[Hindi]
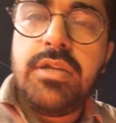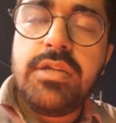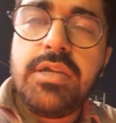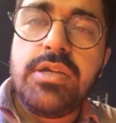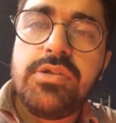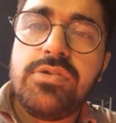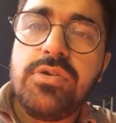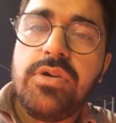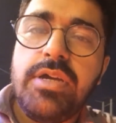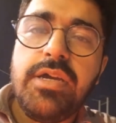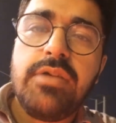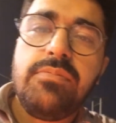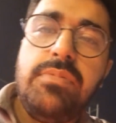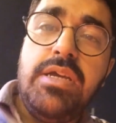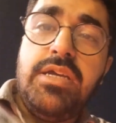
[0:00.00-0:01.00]
इनकी जो
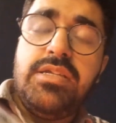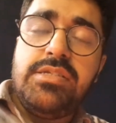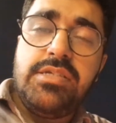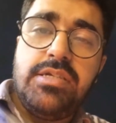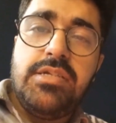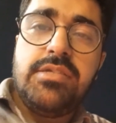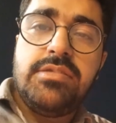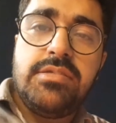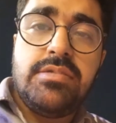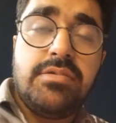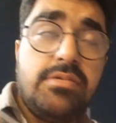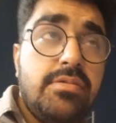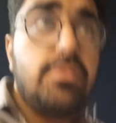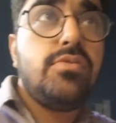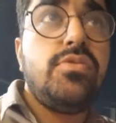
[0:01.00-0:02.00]
एक मेन चीज़
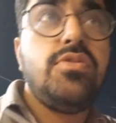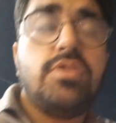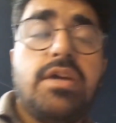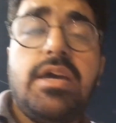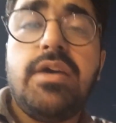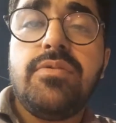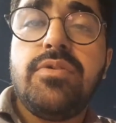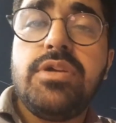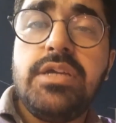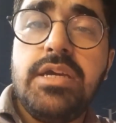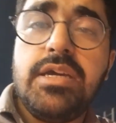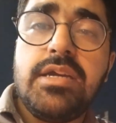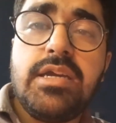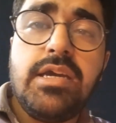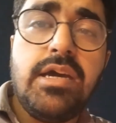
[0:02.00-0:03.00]
जो है वो
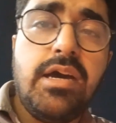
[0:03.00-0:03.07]
ये कि